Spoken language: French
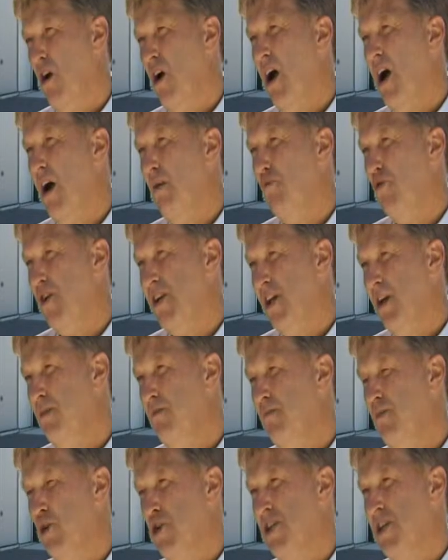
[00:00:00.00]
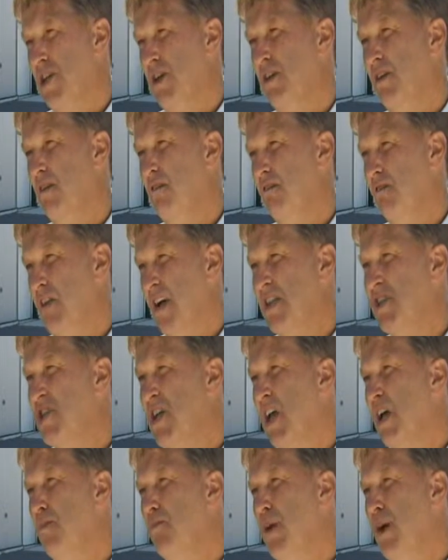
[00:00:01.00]
en moyenne, possèdent
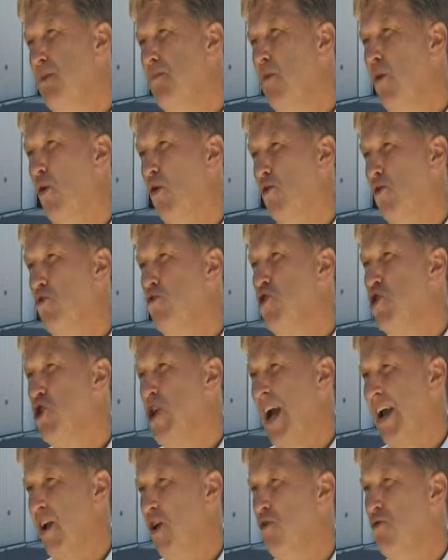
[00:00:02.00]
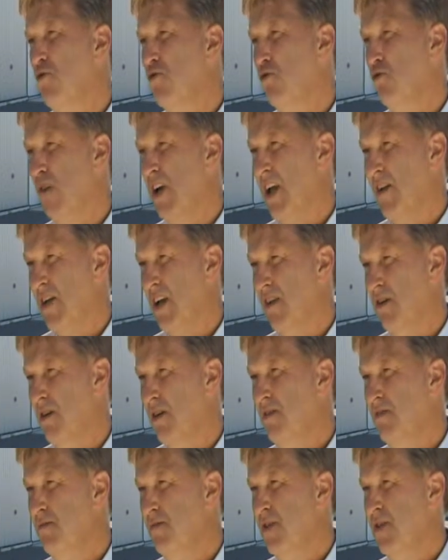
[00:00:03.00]
25 000 pondeuses chacun au Canada.
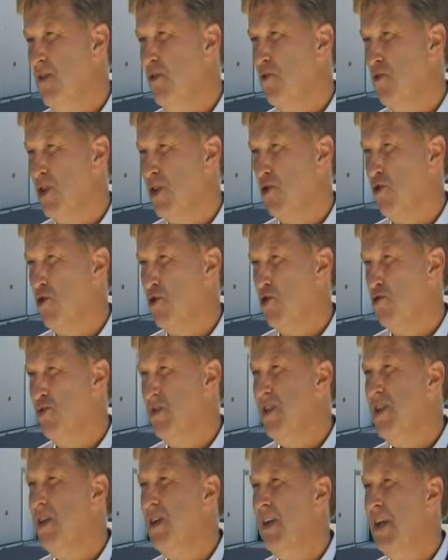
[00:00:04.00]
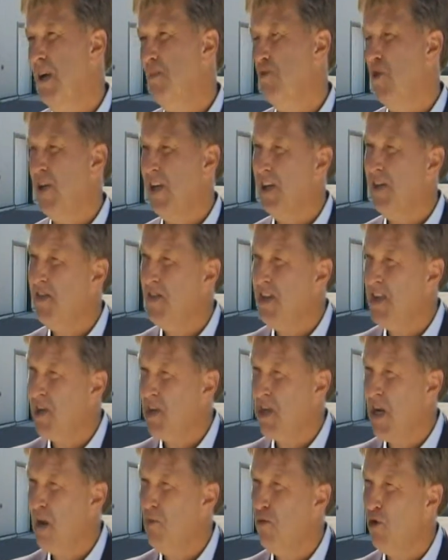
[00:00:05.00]
Aux États-Unis, la moyenne des
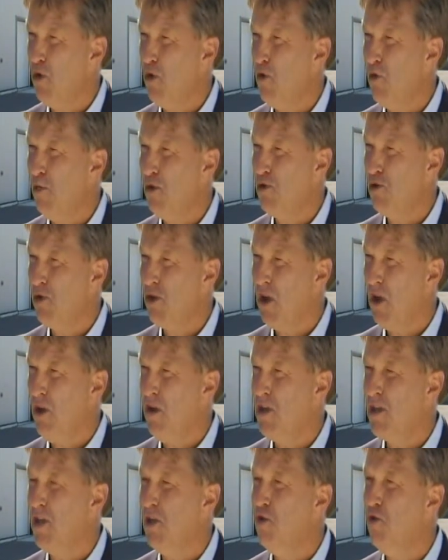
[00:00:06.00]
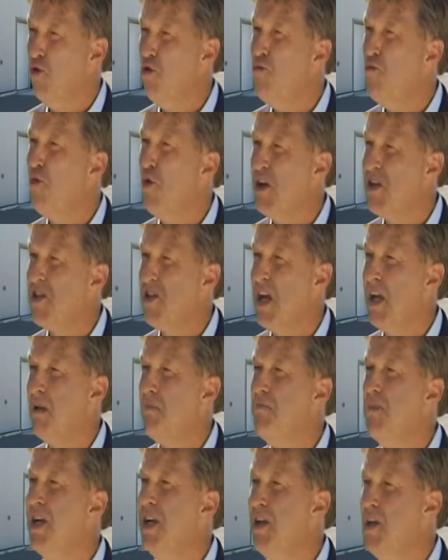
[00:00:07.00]
100 plus gros producteurs, c'est 2,5
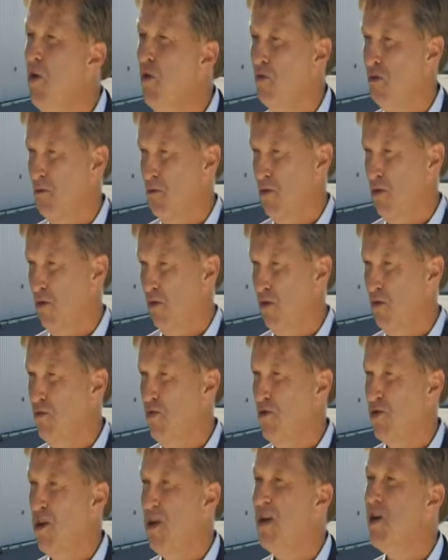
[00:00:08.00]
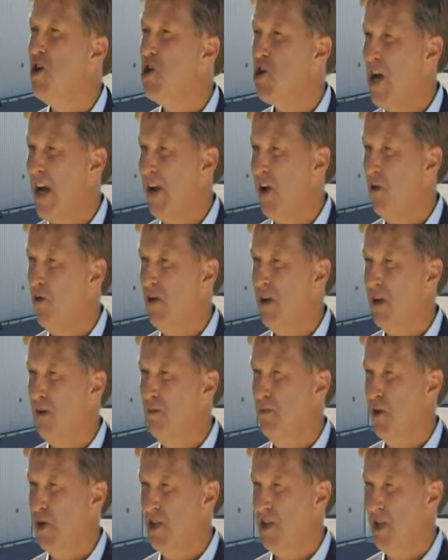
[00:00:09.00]
millions de chacun qu'ils
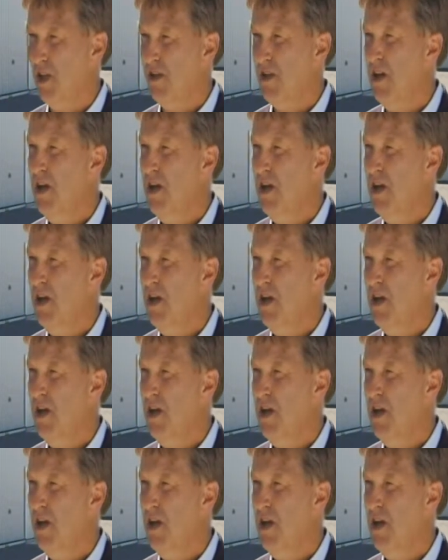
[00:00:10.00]
possèdent.